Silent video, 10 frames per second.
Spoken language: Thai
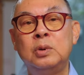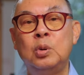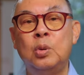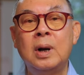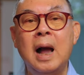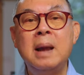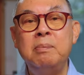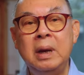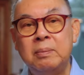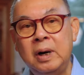ถูกการ
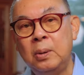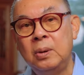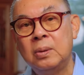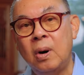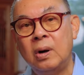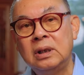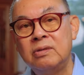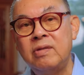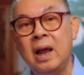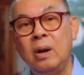บิดพริ้วของทา
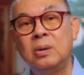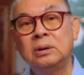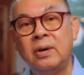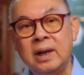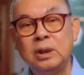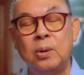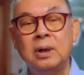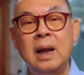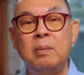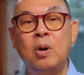งฝ่ายโลกตะวันตก
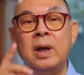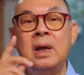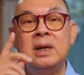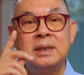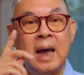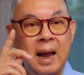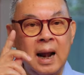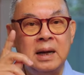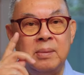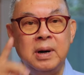นำโดยสห
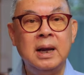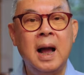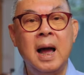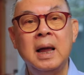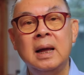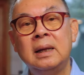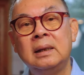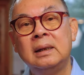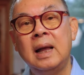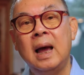รัฐอเมริกา
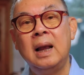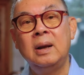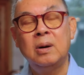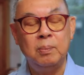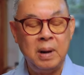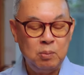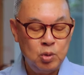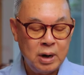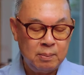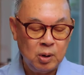นะฮะแล้วก็เป็น
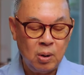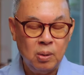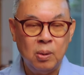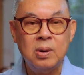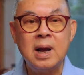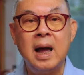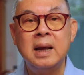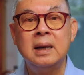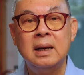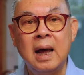ผู้นำขององค์การ
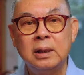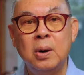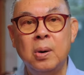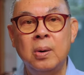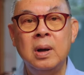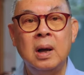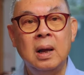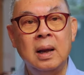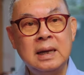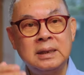นาโต
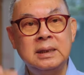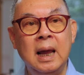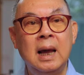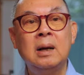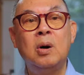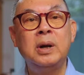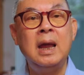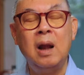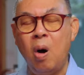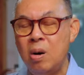รัสเซียก็
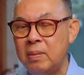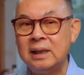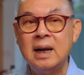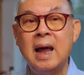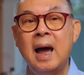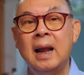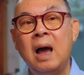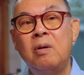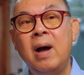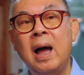ได้ร้องมาตั้งนาน
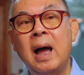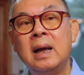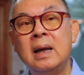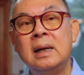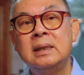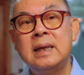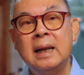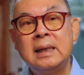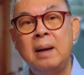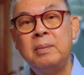แล้วว่าจะ
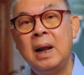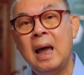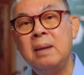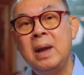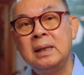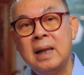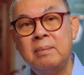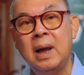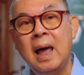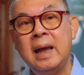ทำอะไรไม่
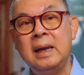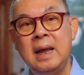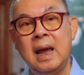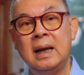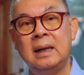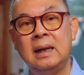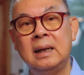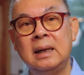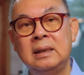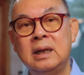ทำอะไรเนี่ย
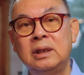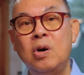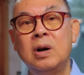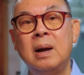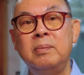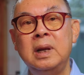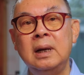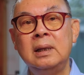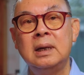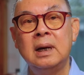จะต้องคำนึ
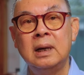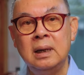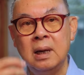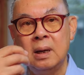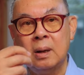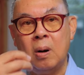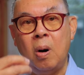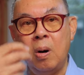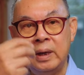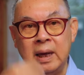งถึง
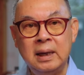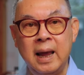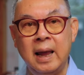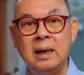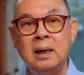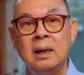ข้อคิดเห็น